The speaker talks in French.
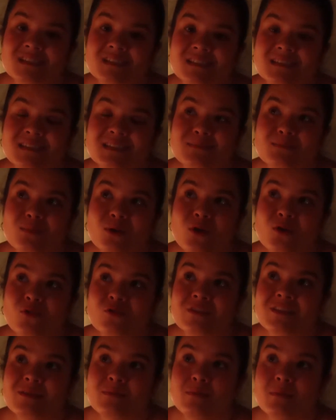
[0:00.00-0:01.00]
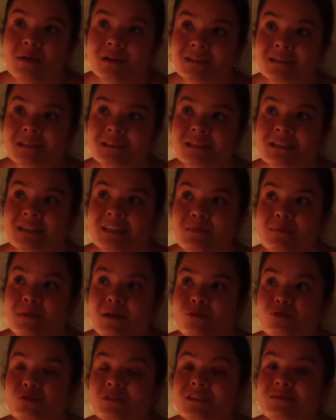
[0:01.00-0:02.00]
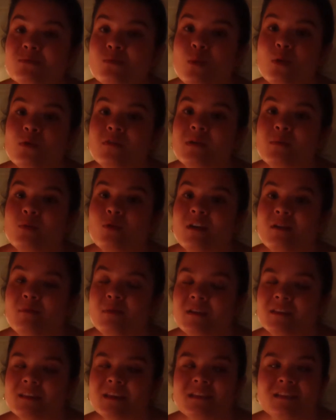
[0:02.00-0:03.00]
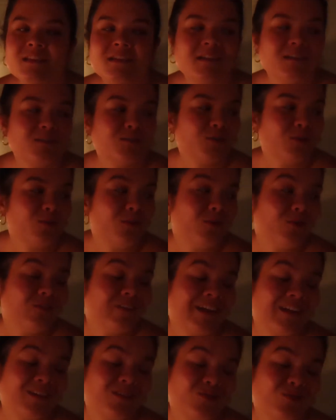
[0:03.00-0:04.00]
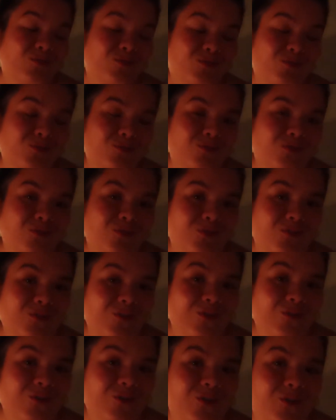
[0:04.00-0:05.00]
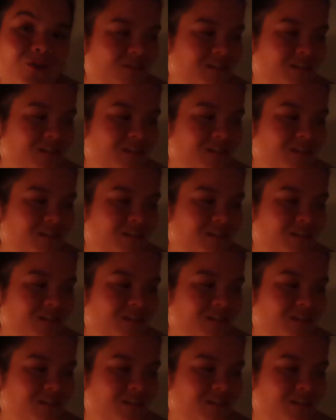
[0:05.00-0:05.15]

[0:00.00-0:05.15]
si prendre des bains, c'était pas aussi mauvais pour la planète, j'en prendrais tout le temps.